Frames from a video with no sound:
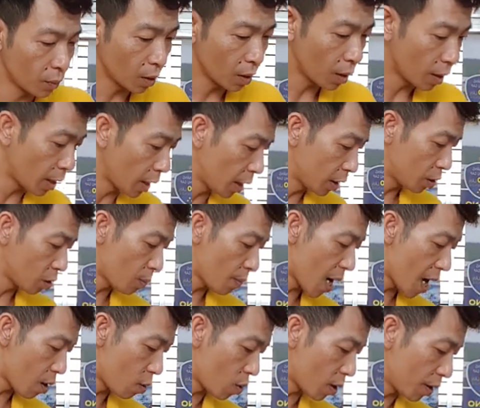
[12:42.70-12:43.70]
Ở đây cho
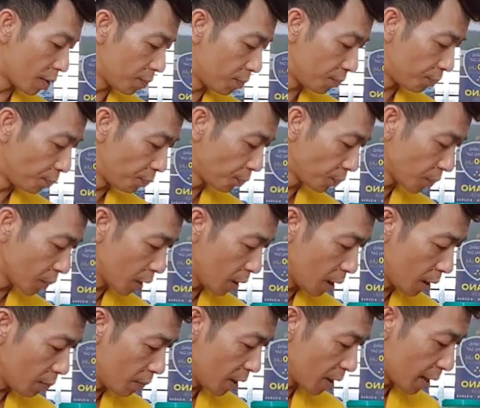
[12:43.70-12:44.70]
ba con
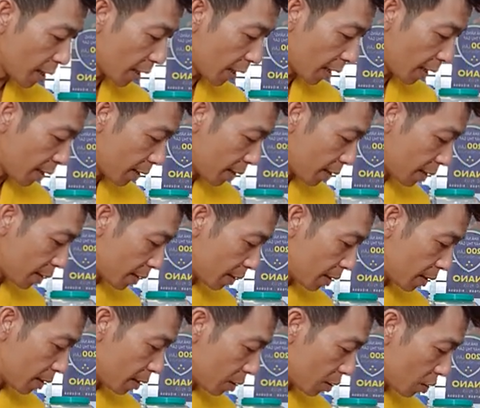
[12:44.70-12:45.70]
liếm ở trên này,
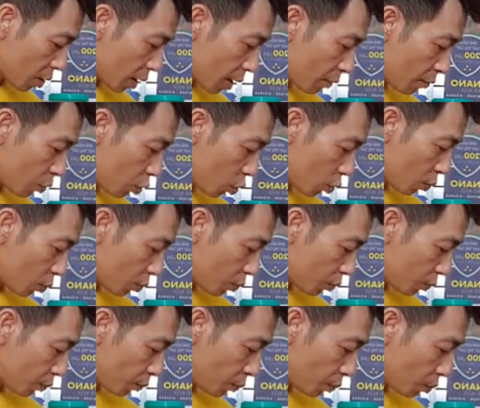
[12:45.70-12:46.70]
cho ăn vụn.
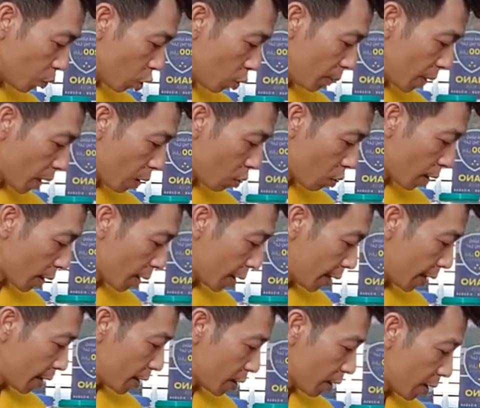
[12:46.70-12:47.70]
Bốn mẹ con
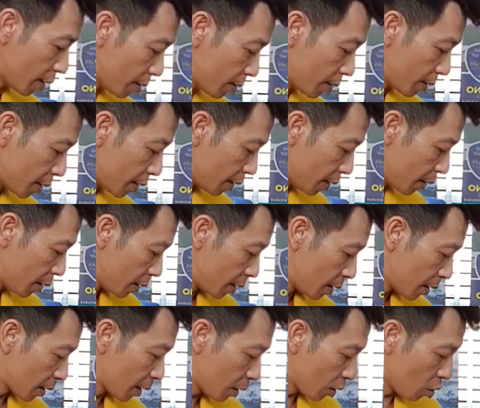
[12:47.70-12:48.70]
hết rồi,
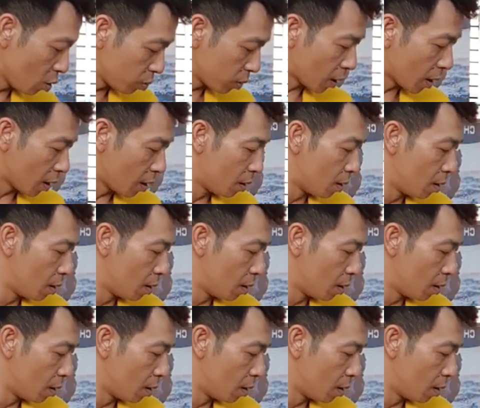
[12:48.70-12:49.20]
kết thúc rồi.